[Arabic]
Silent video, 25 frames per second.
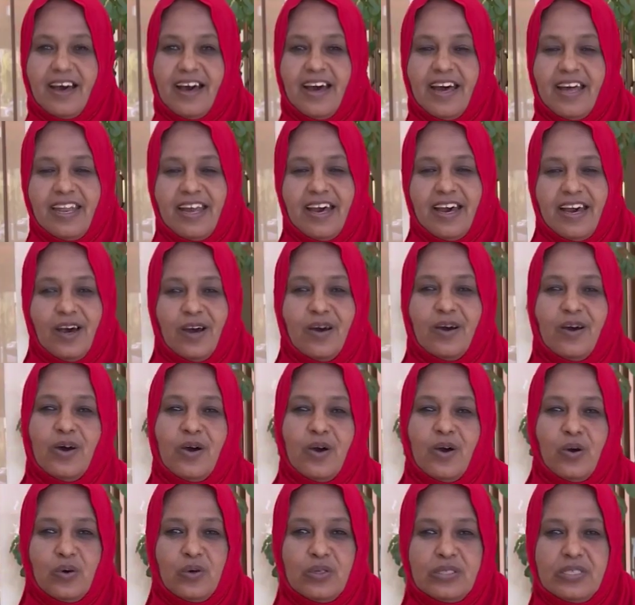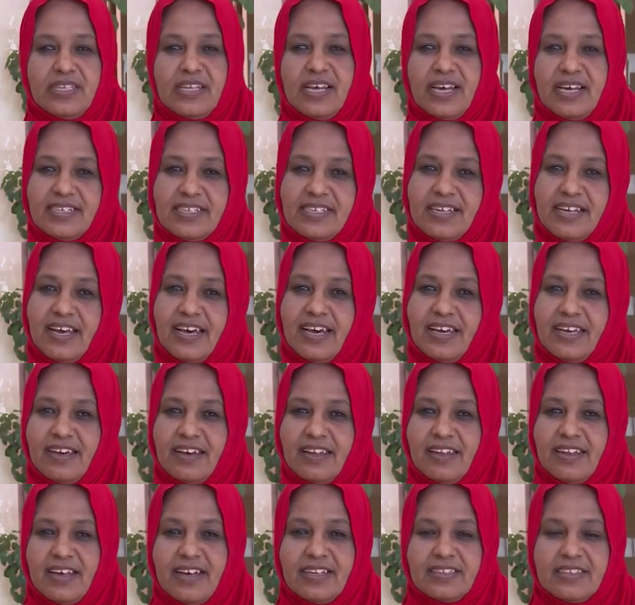أنا أستاذة
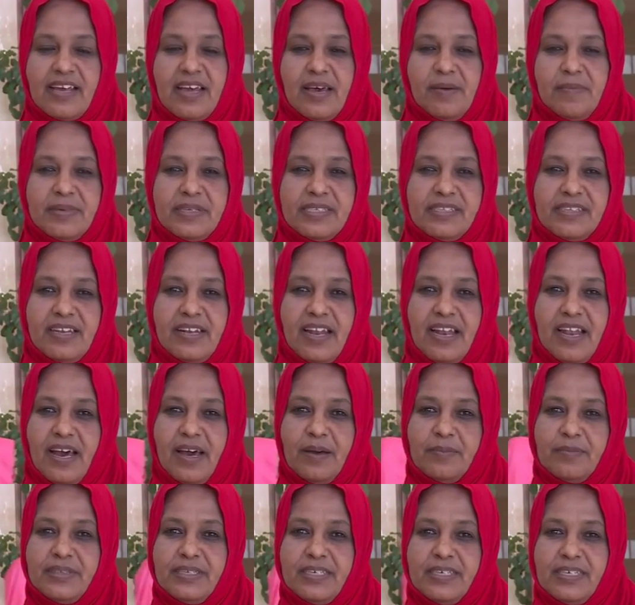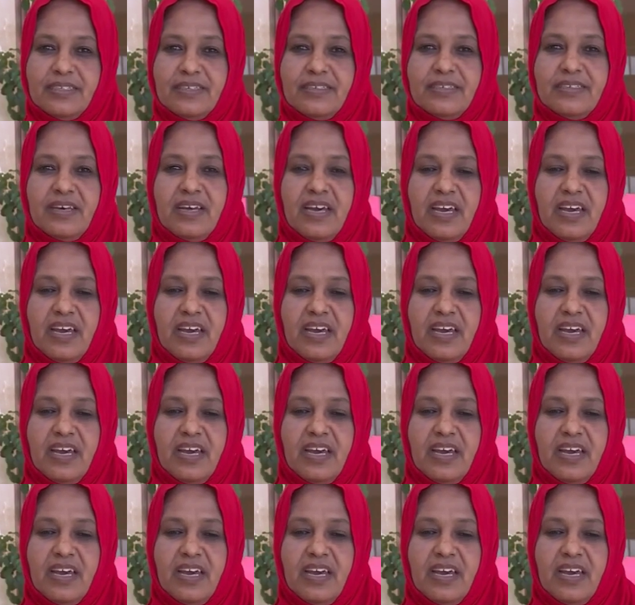إخلاص أحمد زين العابدين